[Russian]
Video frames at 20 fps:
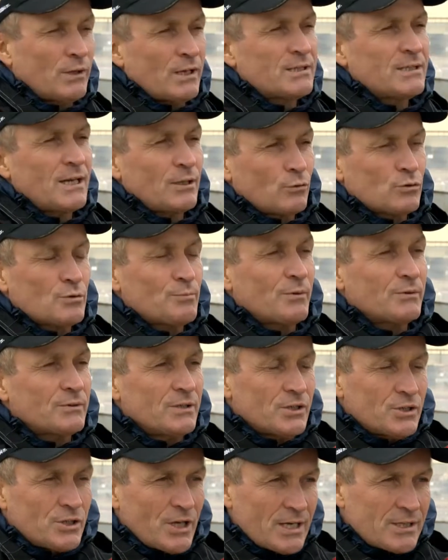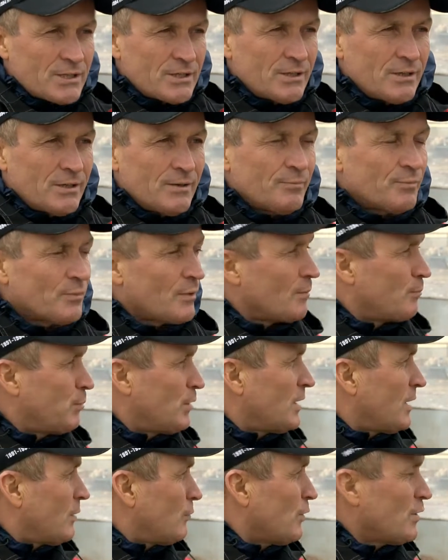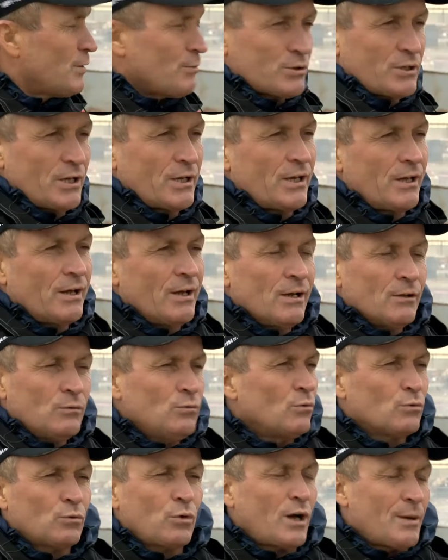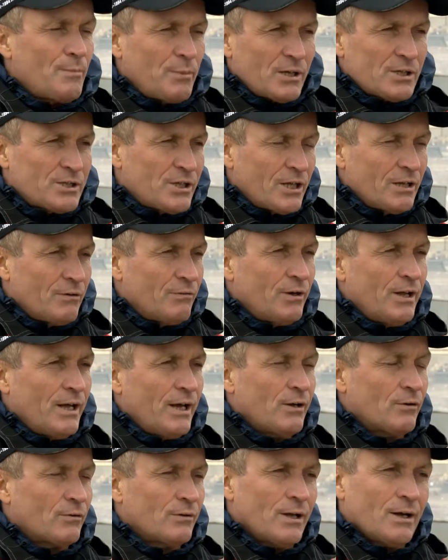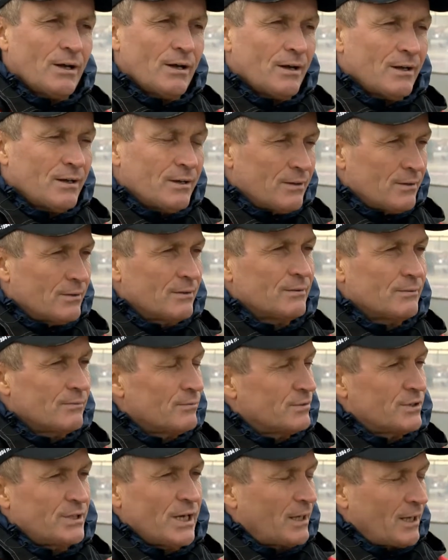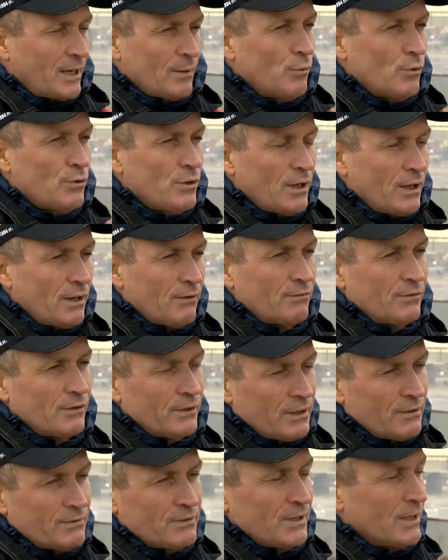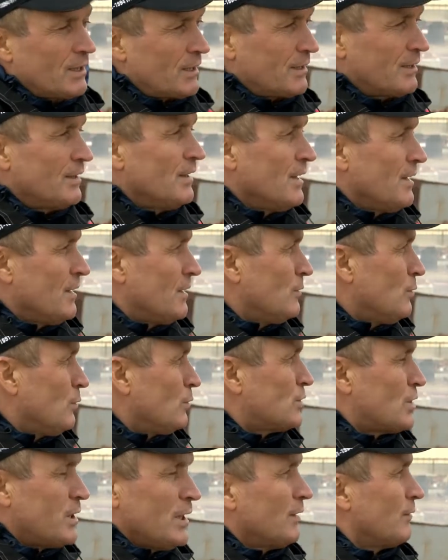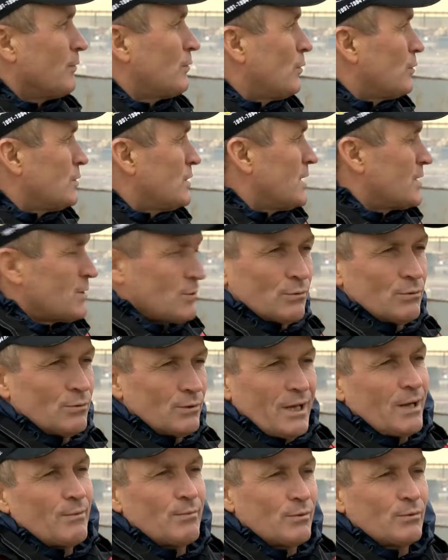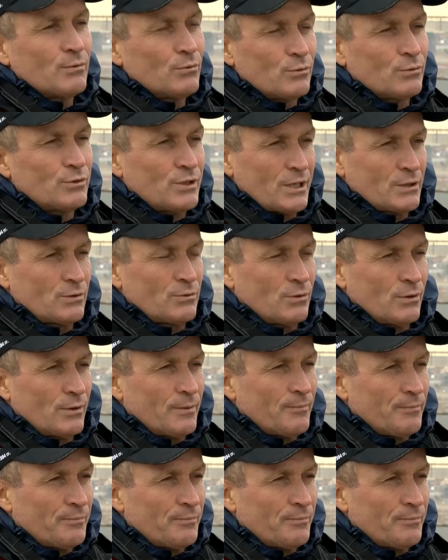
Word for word: вот эти знания нужно проводить чаще, плодотворнее, потому что они ну, только положительно влияют на всех работников и на всех ну, членов, кто здесь э, как бы участвует.